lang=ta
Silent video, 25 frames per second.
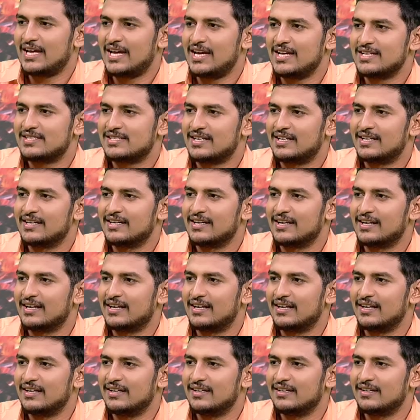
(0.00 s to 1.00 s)
ஏஎஸ்
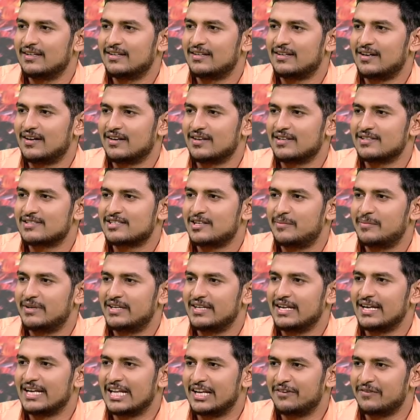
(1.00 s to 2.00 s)
அடகரிக்கு காங்கிரஸ்
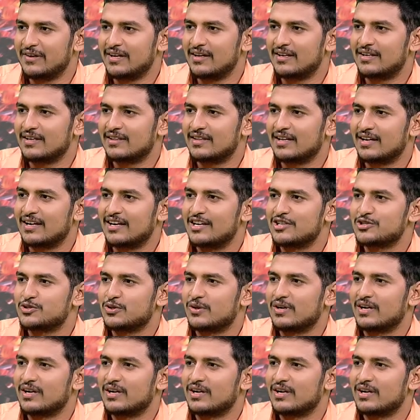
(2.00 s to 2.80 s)
கமிட்டியை நிர்வகிக்க தெரியலன்னு